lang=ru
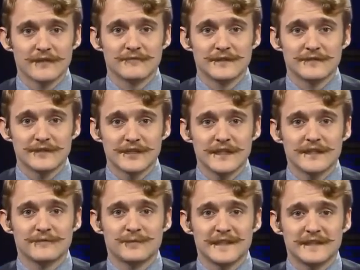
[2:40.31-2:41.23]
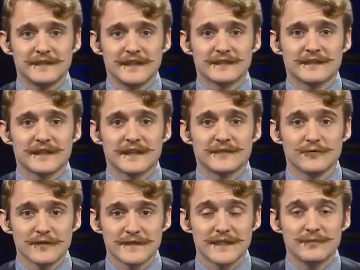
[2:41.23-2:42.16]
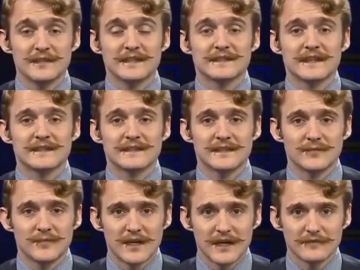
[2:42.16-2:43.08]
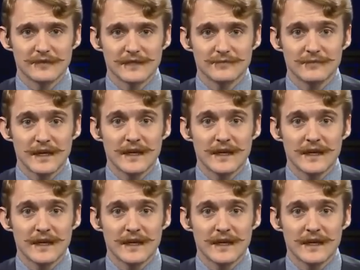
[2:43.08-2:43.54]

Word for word: выдвижения в президенты одной знаменитости мало.